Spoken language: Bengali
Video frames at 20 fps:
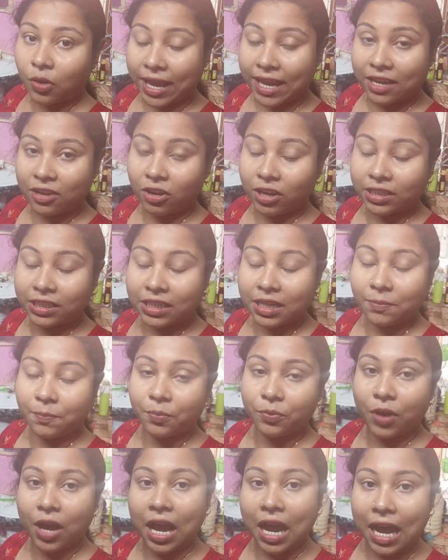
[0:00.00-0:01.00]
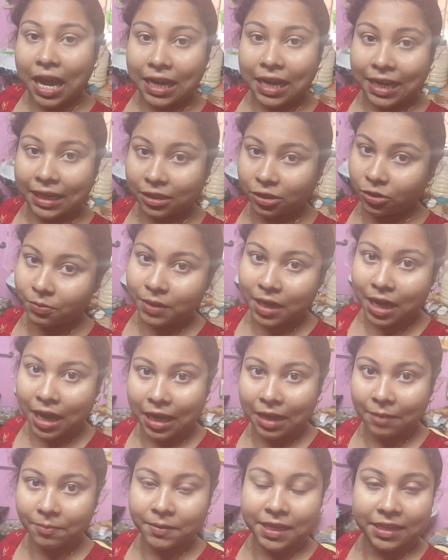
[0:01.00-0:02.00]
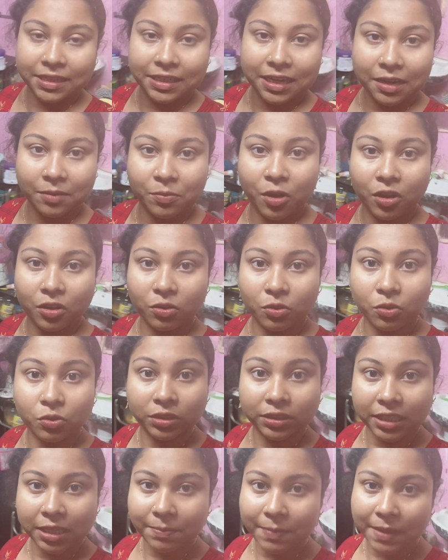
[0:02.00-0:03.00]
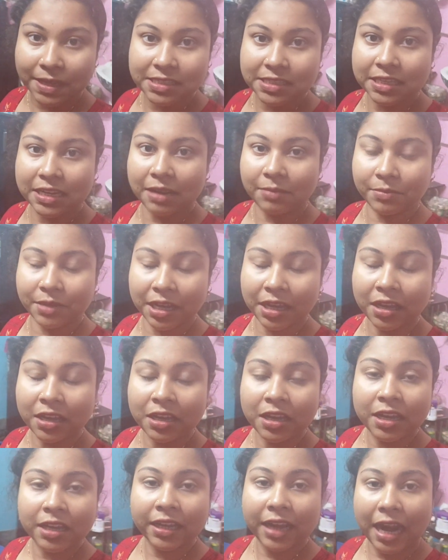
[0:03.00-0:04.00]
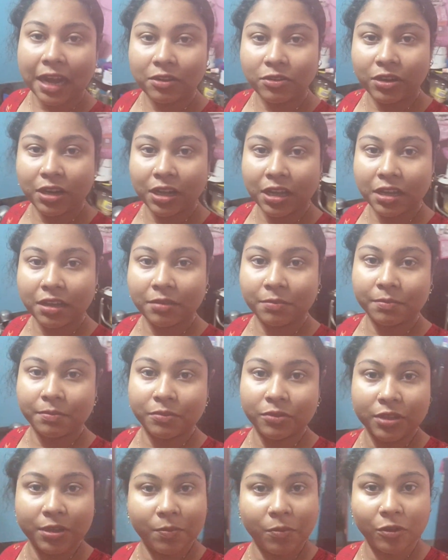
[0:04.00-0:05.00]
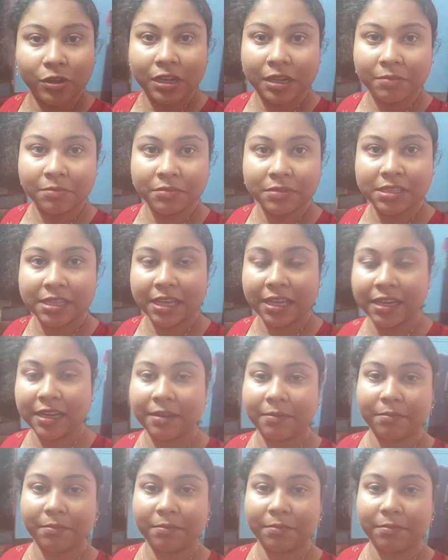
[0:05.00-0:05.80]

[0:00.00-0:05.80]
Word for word: এই কয়দিনে পুরো হাল একদম খারাপ ঠিকঠাক ব্লগ করতেই পারছিলাম না কেননা ওই বললাম যে